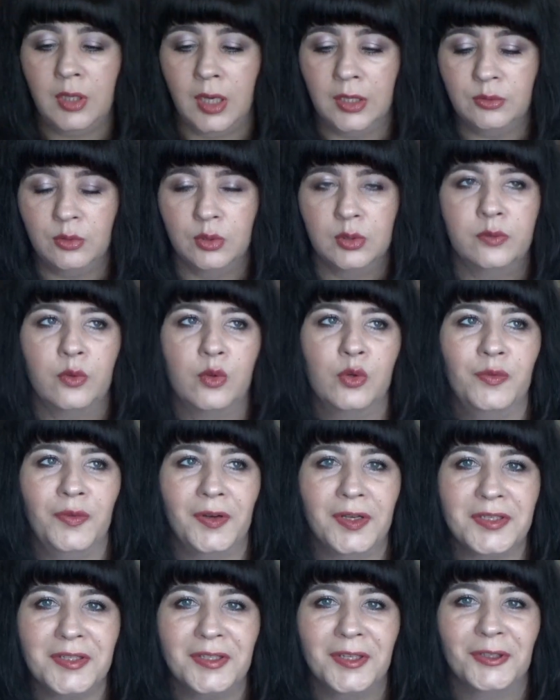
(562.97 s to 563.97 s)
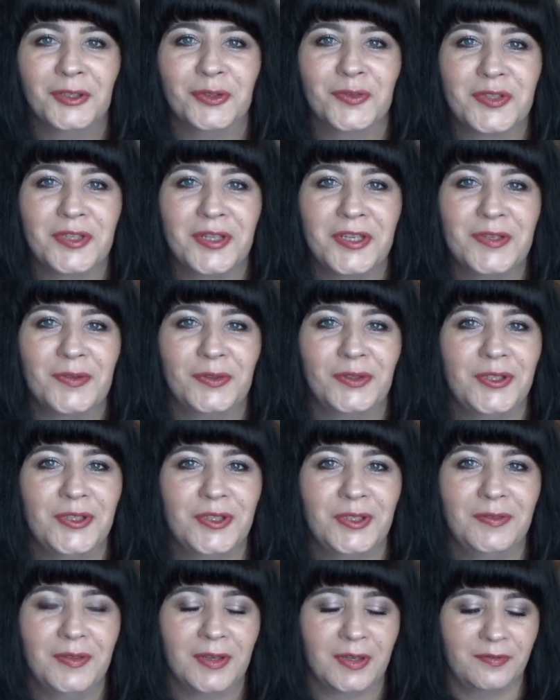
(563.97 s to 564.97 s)
Оно двухфазное, но вы знаете, вот эти
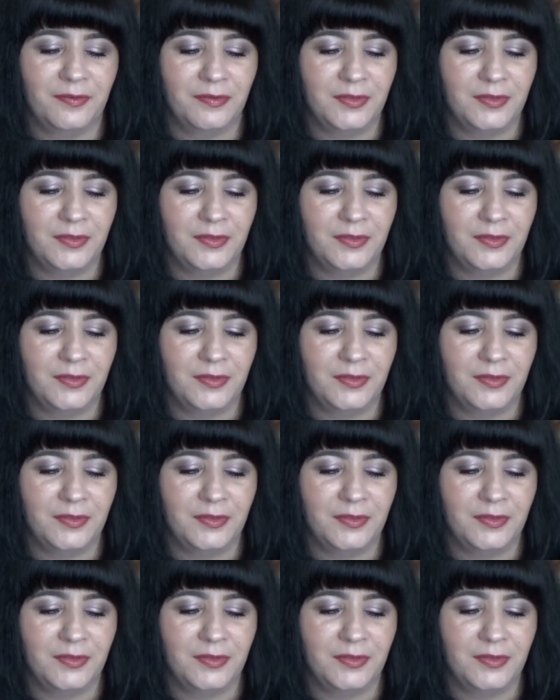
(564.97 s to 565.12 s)
две,